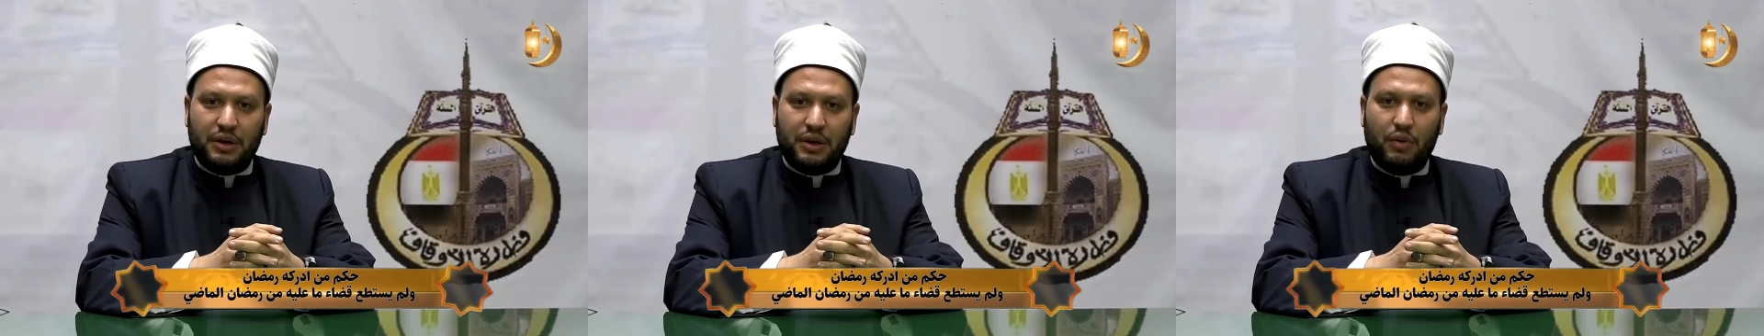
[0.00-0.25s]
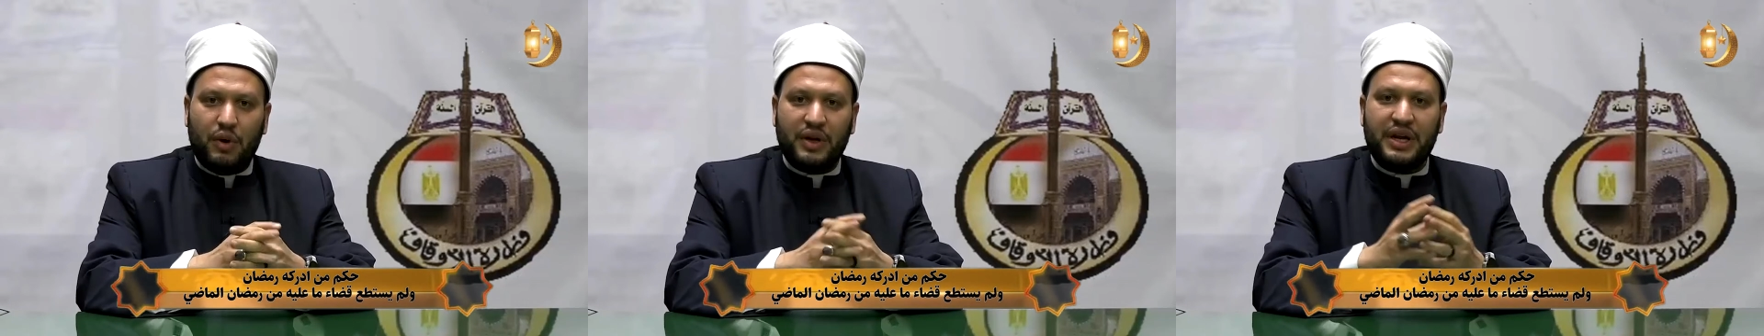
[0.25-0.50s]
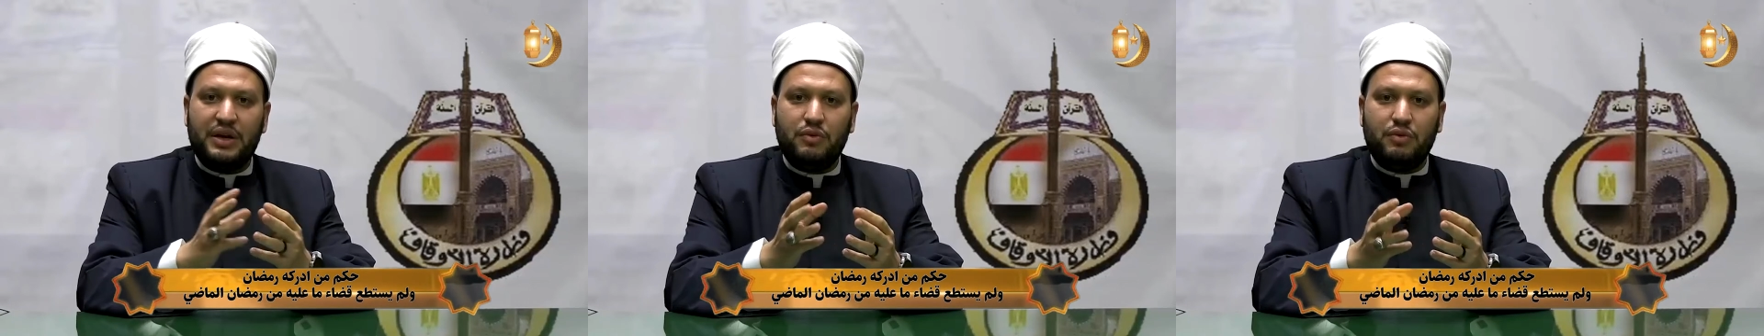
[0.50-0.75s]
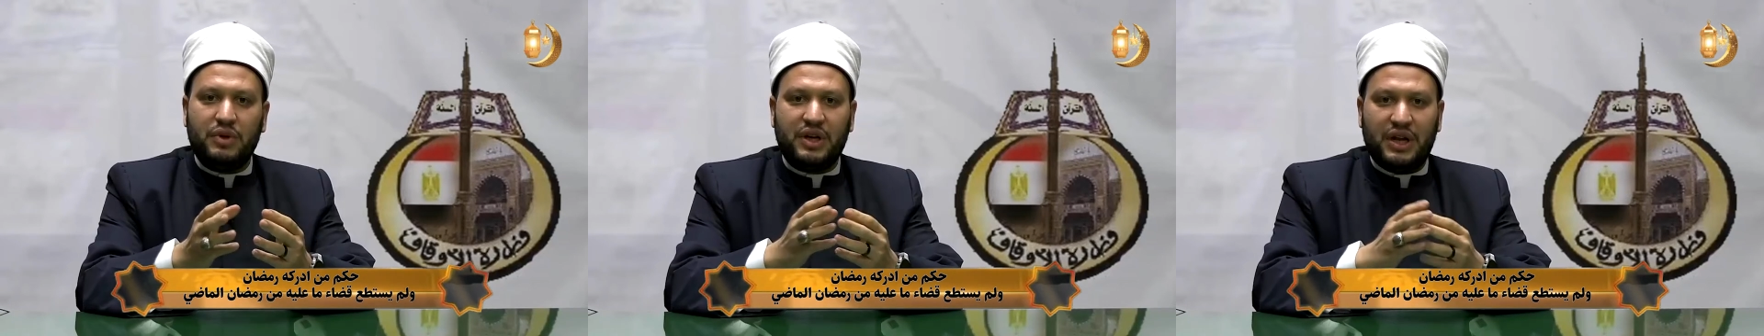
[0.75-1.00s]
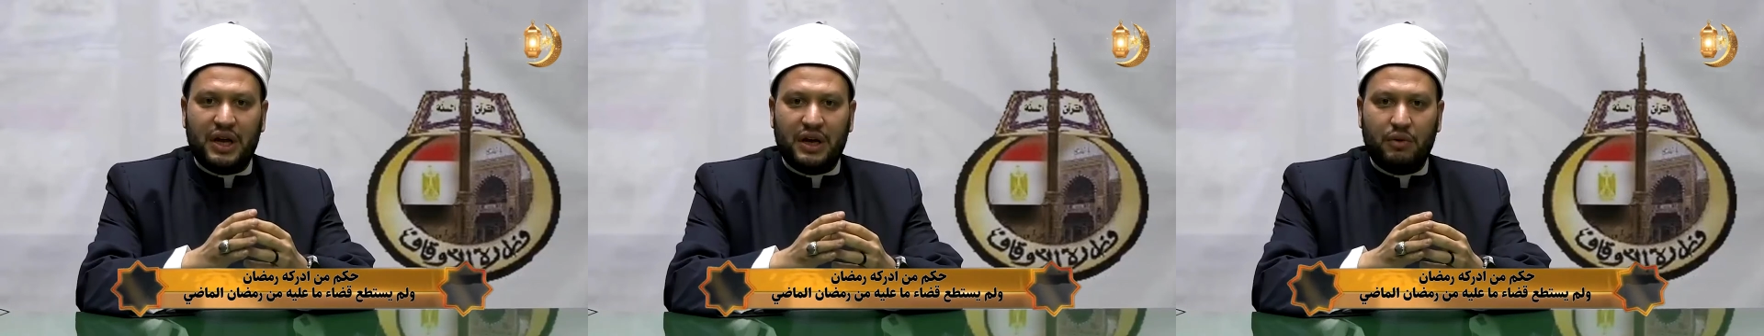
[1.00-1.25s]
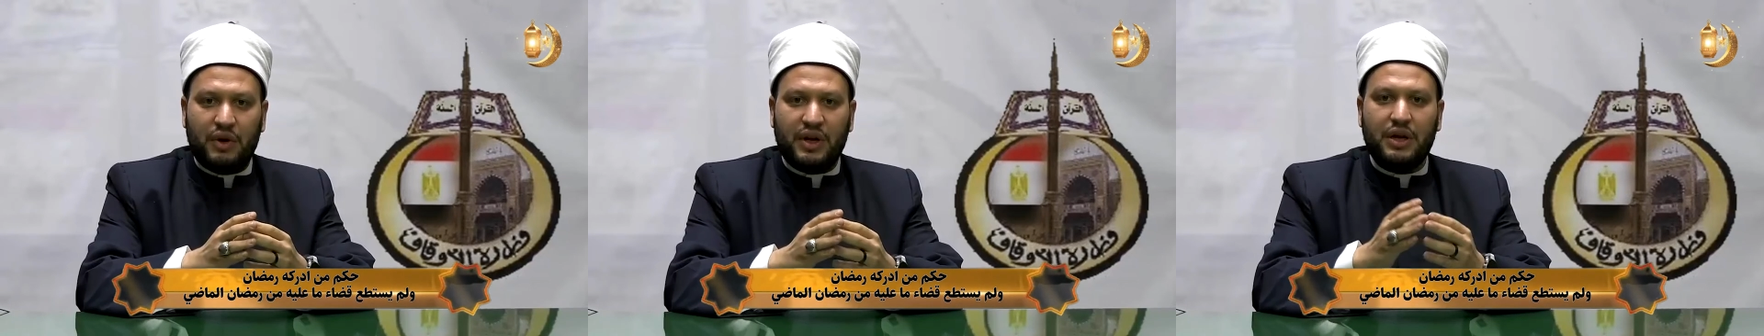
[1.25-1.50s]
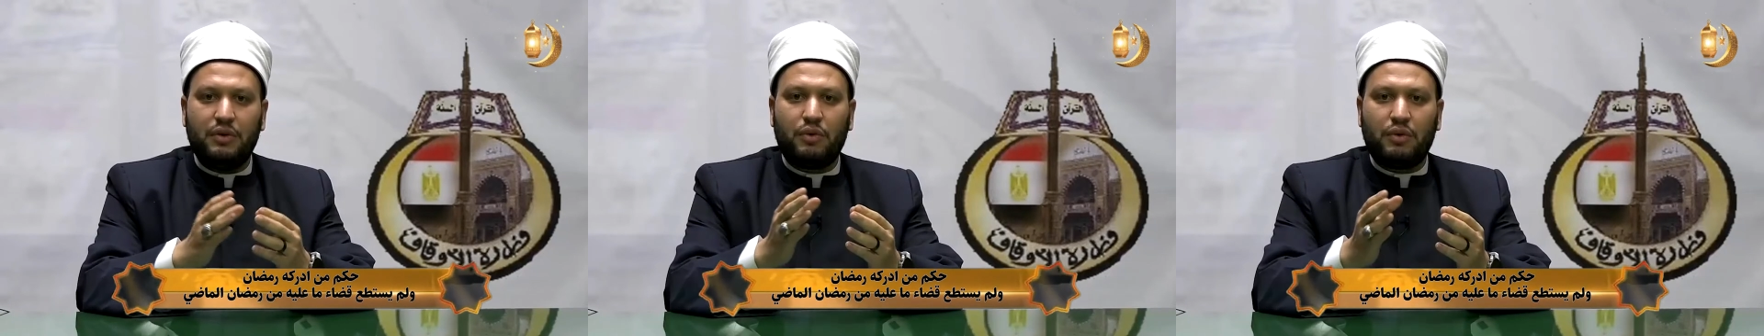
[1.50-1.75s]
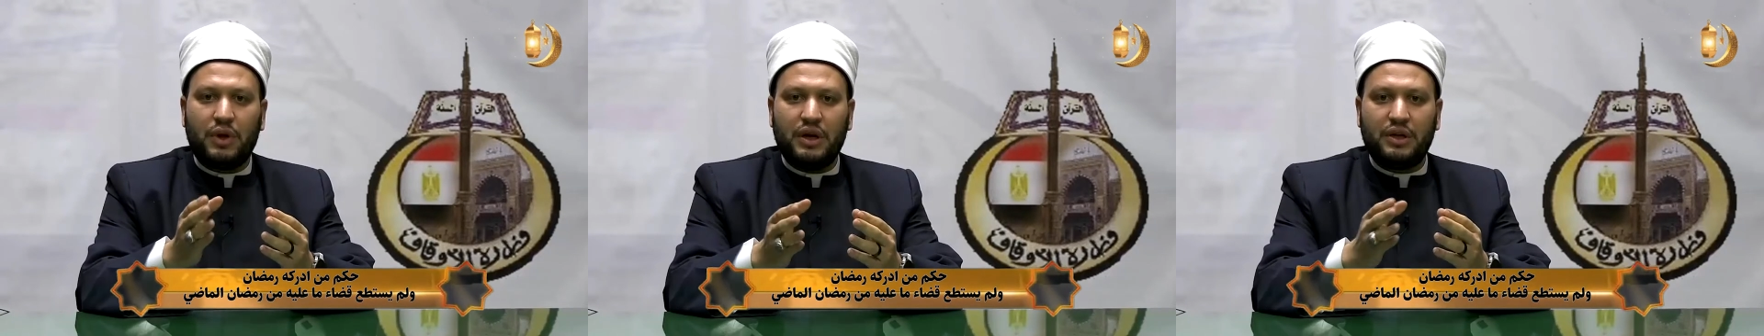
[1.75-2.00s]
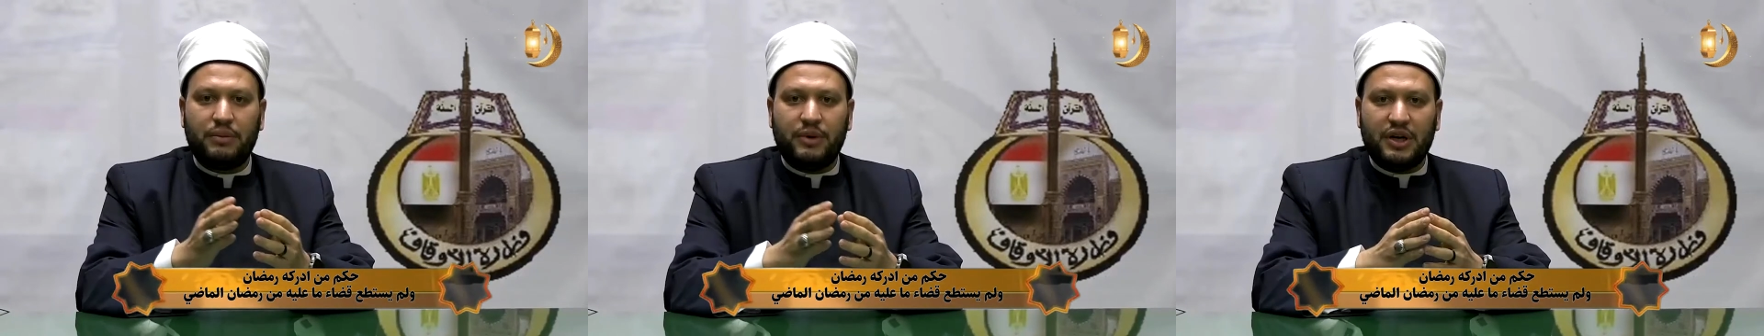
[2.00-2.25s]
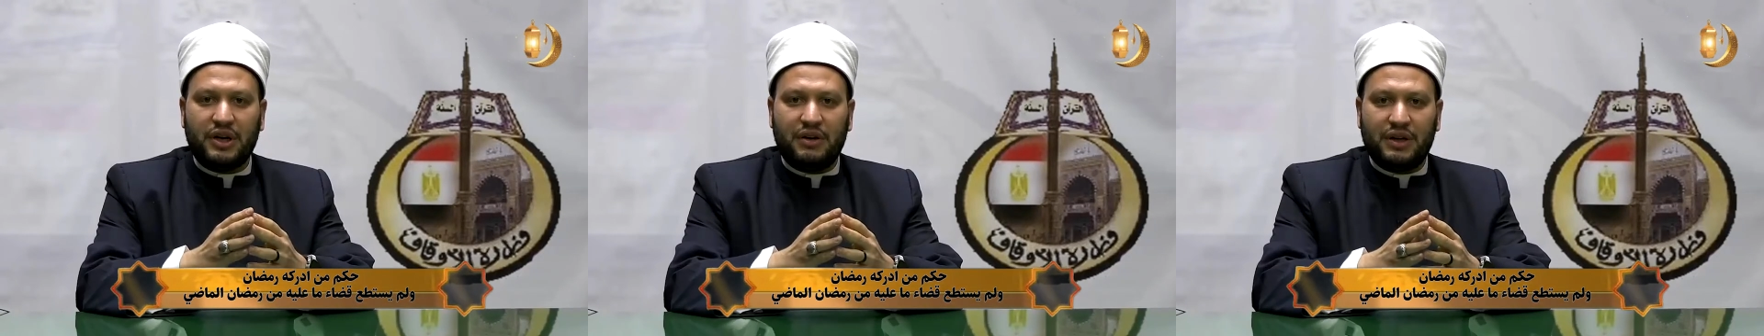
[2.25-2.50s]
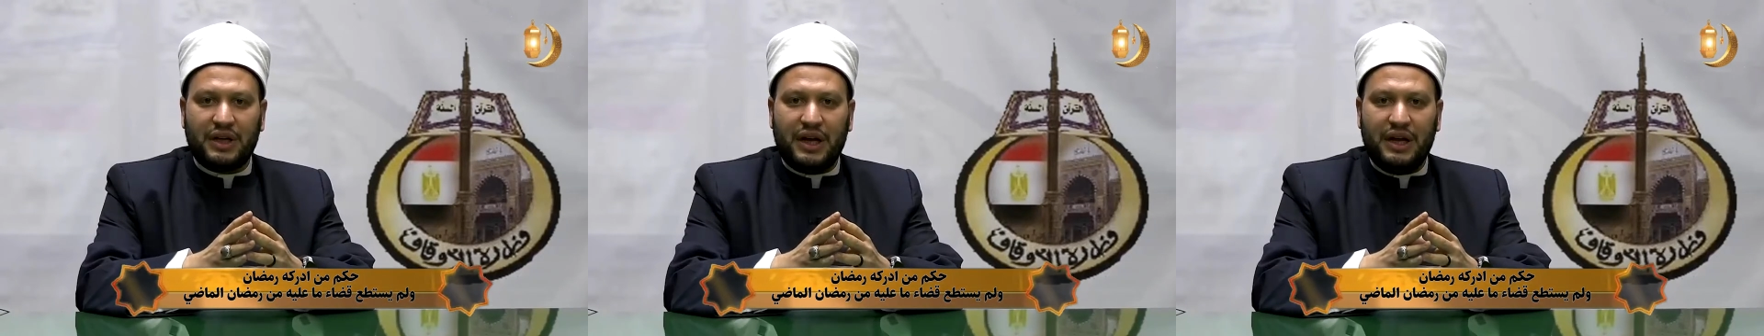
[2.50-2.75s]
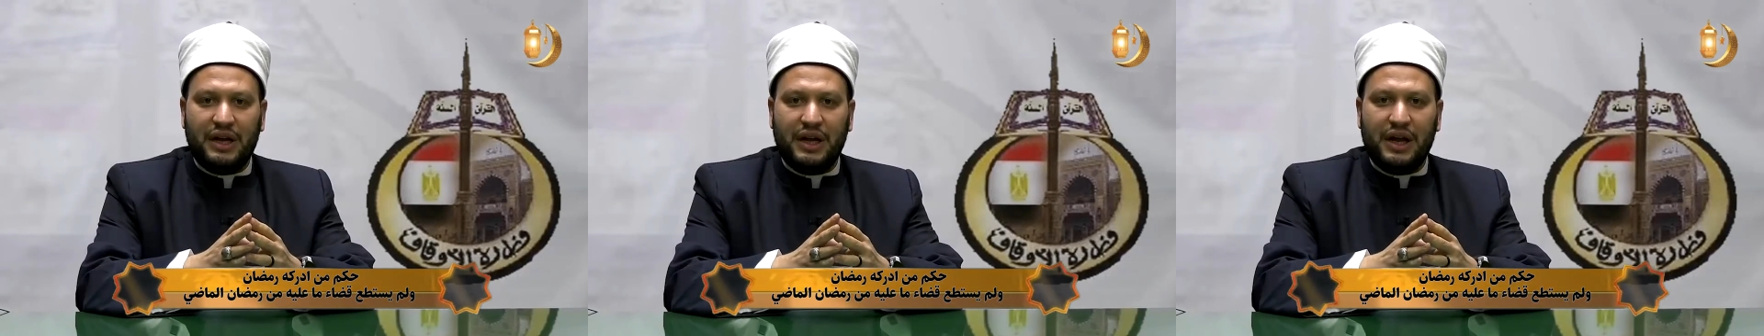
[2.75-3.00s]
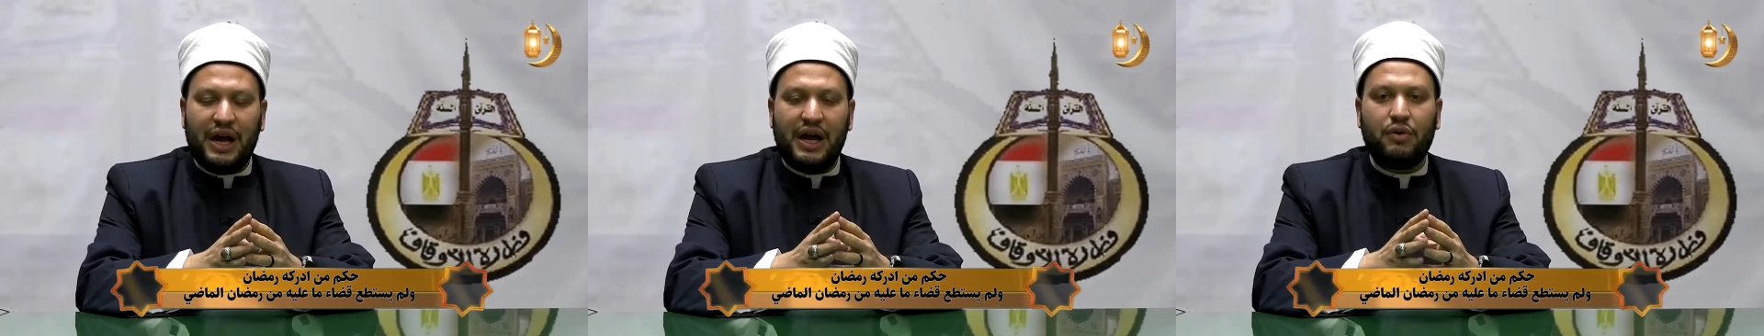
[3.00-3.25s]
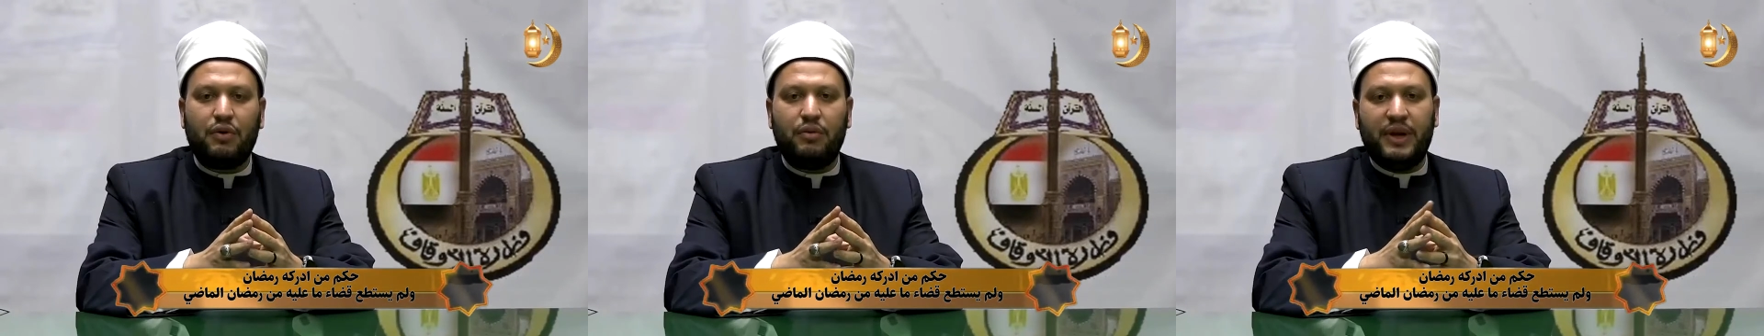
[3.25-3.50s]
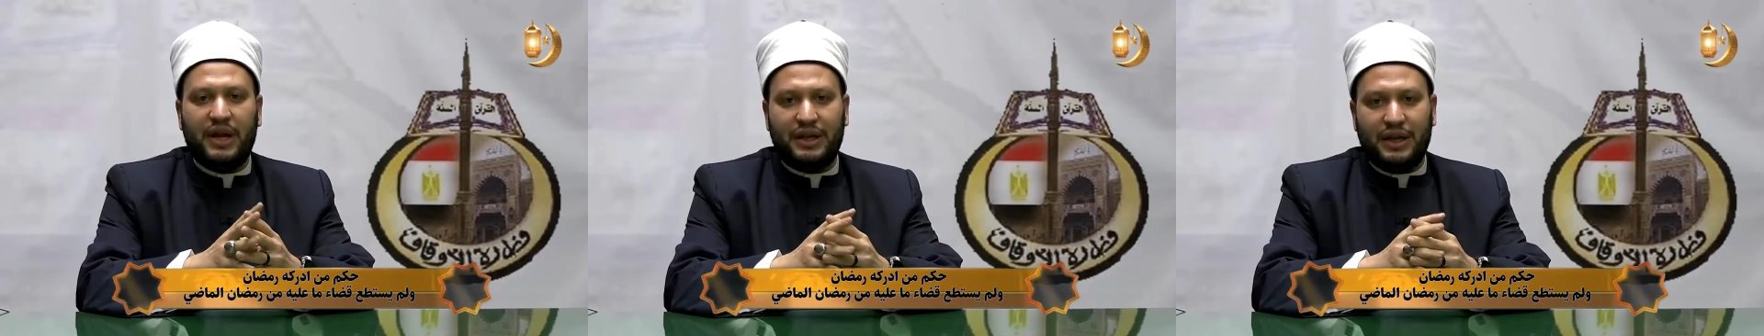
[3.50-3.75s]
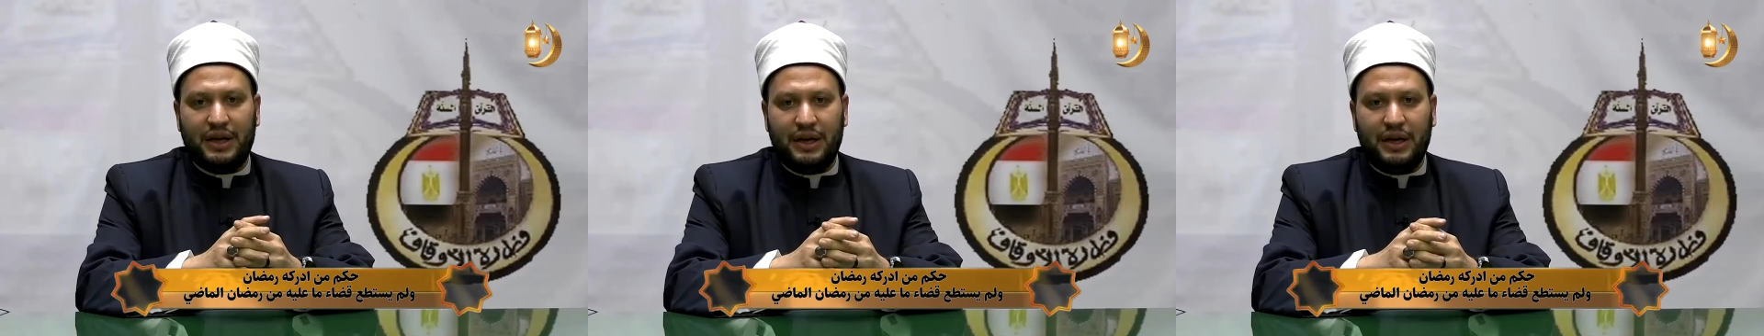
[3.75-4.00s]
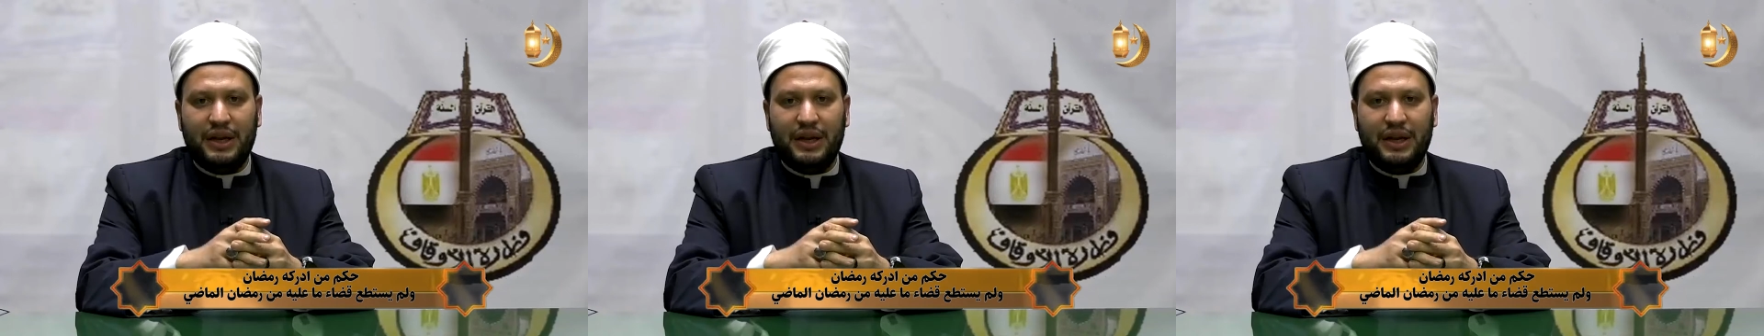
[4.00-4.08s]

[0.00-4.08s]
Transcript: هو دين لله ودين الله تبارك وتعالى أحق بالأداء